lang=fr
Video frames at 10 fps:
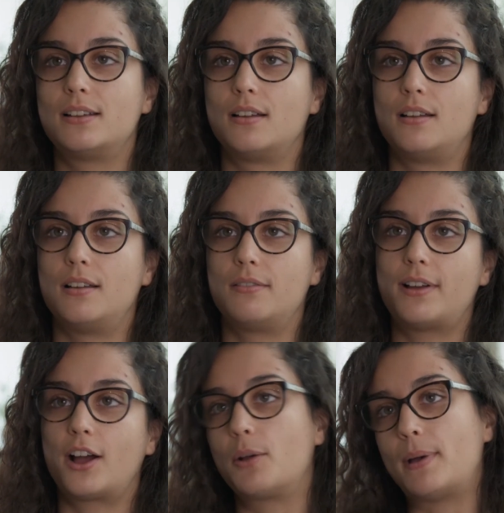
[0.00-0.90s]
de
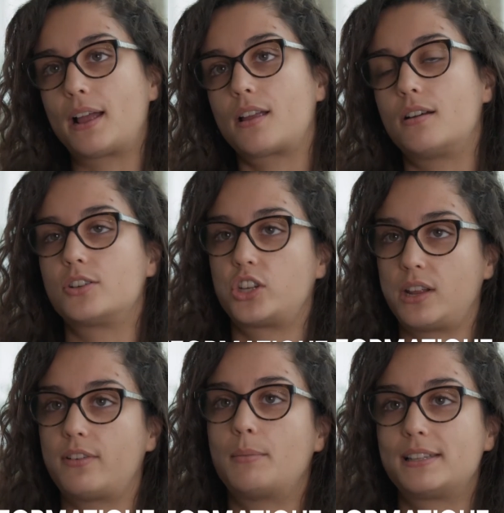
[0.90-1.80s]
faire un bac en génie
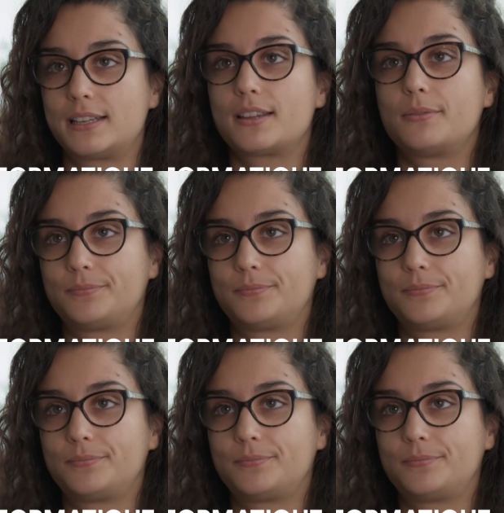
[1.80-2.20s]
informatique